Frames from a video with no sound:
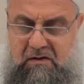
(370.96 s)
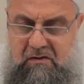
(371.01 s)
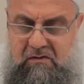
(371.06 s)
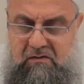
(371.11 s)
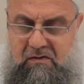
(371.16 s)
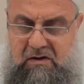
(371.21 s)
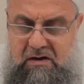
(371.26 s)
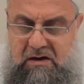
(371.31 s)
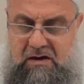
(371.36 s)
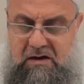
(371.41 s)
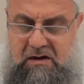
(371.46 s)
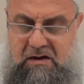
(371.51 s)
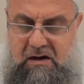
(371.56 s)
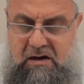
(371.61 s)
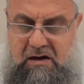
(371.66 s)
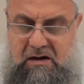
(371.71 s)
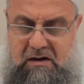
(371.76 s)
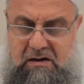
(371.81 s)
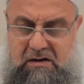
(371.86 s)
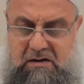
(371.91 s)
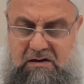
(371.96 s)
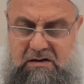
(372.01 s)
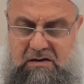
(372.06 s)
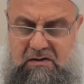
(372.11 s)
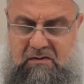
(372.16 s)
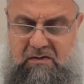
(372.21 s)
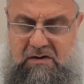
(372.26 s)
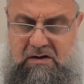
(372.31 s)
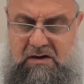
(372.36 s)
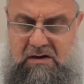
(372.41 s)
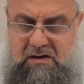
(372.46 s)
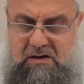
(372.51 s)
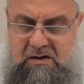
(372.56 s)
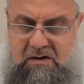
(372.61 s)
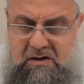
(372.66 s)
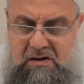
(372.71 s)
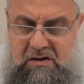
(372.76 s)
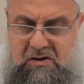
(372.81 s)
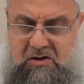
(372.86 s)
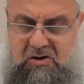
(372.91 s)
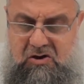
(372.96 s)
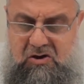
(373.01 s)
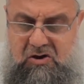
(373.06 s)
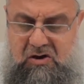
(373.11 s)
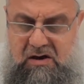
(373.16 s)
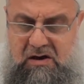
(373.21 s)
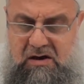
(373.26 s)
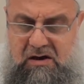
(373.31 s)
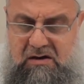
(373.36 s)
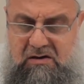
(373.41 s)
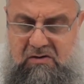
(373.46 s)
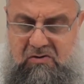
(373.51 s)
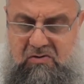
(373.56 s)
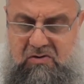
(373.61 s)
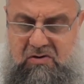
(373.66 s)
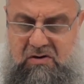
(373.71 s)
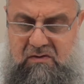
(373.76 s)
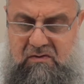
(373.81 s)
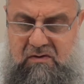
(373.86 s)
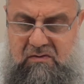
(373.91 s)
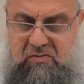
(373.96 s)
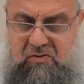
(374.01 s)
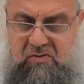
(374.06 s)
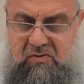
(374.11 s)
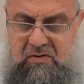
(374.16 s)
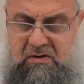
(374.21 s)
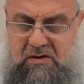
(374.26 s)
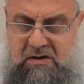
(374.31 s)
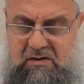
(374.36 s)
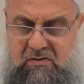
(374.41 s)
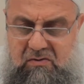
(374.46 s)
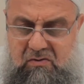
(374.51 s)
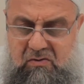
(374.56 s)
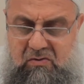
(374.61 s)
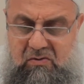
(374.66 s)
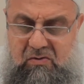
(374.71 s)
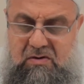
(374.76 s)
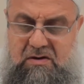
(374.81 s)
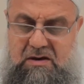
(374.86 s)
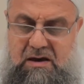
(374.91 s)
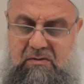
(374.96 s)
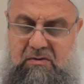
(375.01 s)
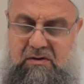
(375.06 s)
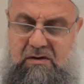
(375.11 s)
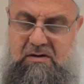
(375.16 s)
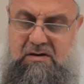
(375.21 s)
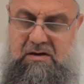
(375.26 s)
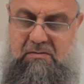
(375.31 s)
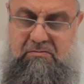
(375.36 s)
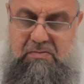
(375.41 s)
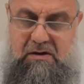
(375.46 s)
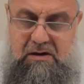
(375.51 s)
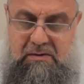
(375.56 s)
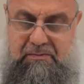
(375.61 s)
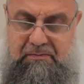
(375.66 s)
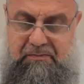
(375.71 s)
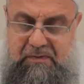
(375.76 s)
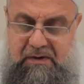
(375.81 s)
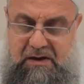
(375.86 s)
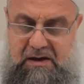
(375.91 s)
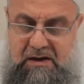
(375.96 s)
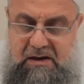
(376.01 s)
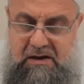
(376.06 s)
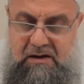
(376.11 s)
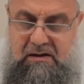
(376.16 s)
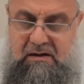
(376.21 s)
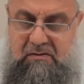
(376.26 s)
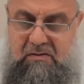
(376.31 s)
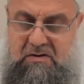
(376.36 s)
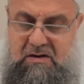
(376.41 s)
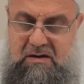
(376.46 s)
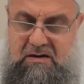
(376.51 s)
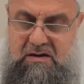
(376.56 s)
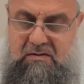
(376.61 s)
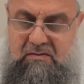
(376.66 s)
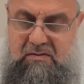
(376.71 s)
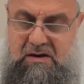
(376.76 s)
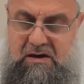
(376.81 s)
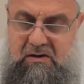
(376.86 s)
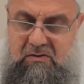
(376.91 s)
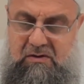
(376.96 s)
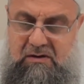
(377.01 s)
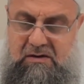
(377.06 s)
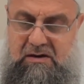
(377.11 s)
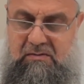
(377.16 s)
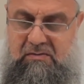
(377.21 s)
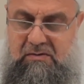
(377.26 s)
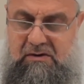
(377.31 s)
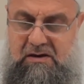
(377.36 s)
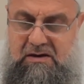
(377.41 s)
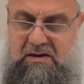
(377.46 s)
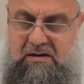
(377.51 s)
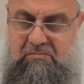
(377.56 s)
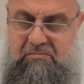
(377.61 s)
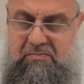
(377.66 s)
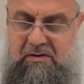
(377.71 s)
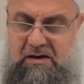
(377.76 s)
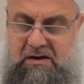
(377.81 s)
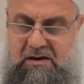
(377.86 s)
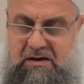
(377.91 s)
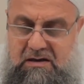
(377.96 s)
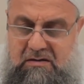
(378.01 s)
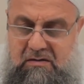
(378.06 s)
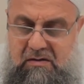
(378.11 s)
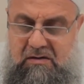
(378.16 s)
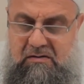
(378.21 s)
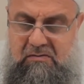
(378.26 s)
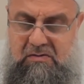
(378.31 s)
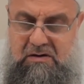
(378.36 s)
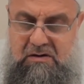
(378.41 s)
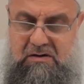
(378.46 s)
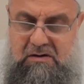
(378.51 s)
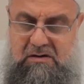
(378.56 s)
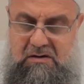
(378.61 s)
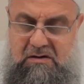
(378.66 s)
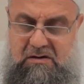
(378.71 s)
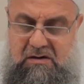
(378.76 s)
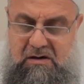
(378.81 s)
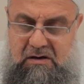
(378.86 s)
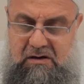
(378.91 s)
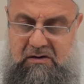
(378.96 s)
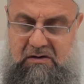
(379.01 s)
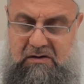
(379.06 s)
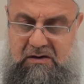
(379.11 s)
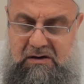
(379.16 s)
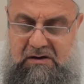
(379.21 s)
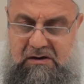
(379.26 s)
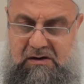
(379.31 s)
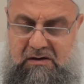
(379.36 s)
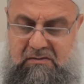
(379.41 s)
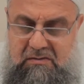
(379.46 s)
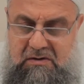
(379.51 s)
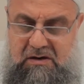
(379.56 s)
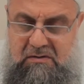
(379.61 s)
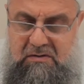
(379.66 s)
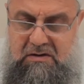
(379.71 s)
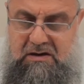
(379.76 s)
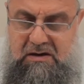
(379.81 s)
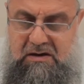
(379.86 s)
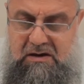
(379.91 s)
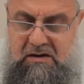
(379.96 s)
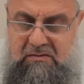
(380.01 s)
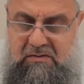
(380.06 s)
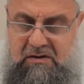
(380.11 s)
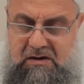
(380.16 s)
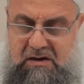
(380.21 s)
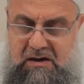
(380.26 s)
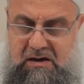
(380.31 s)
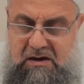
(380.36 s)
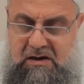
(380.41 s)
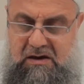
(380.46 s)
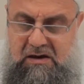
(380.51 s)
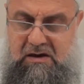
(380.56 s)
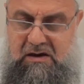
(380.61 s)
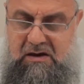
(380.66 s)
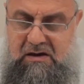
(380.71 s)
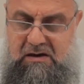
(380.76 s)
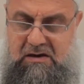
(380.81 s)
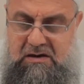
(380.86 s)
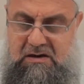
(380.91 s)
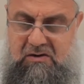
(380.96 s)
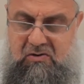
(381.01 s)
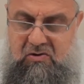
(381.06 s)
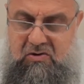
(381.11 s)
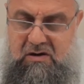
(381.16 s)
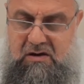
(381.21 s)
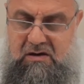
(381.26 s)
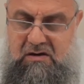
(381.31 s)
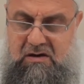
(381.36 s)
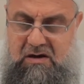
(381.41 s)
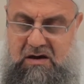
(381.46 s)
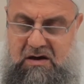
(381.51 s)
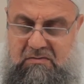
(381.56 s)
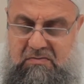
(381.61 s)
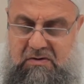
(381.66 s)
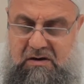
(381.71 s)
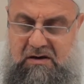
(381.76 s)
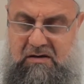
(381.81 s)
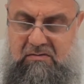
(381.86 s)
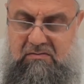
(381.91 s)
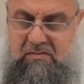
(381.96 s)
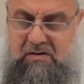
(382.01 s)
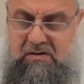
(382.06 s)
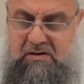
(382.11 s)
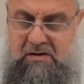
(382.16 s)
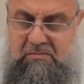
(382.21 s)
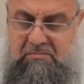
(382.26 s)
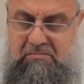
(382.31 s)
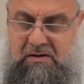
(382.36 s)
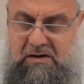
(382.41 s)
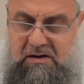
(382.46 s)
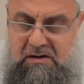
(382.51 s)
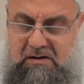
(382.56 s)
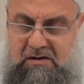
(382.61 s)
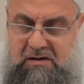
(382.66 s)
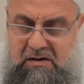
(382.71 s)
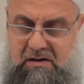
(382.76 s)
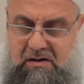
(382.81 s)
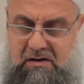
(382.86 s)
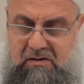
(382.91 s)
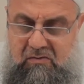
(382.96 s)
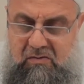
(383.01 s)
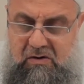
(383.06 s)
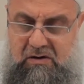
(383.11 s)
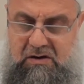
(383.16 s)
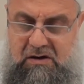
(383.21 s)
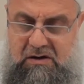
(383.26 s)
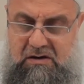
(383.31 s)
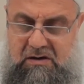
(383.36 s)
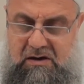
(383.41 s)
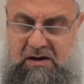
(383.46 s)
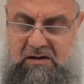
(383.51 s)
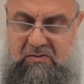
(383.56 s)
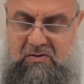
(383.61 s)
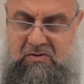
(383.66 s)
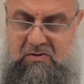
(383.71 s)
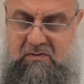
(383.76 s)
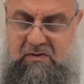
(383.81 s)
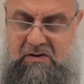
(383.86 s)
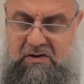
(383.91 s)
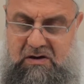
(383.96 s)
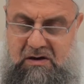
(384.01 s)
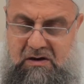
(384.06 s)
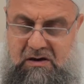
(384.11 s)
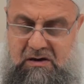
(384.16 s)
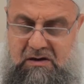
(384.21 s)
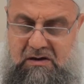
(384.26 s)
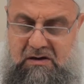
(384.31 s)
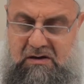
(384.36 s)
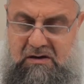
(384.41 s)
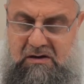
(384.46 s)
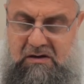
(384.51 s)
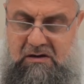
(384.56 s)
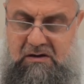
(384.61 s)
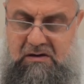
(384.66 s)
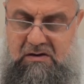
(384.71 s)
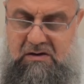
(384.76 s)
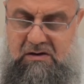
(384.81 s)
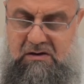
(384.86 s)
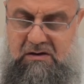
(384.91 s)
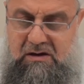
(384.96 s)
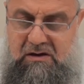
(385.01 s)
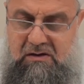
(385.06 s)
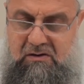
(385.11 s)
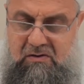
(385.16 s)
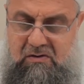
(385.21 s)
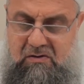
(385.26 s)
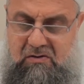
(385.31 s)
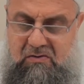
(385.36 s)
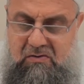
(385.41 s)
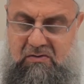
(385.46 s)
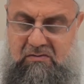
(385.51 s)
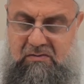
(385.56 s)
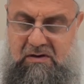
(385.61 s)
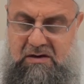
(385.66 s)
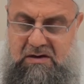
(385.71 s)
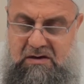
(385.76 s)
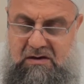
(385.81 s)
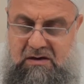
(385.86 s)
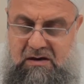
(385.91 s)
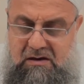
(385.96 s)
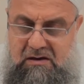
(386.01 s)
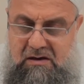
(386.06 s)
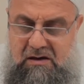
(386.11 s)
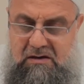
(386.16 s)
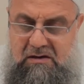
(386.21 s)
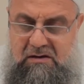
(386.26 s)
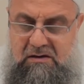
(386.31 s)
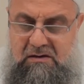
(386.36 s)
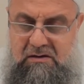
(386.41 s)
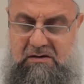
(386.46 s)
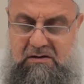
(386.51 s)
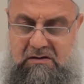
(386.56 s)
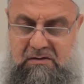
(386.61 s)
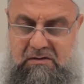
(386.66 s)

veya kahredici veya şanı yüce ve büyük olan ululuk sahibi olan Cebbar. Nebi sallallahu aleyhi ve sellem kitabında Cebbar ile isimlendirmiştir. Allah Teala kendi nebisine hitaben kılıcını kuşan ey peygamber Cebbar muhakkak namusun ve şeriatın kılıcından korkulmasına yakındır.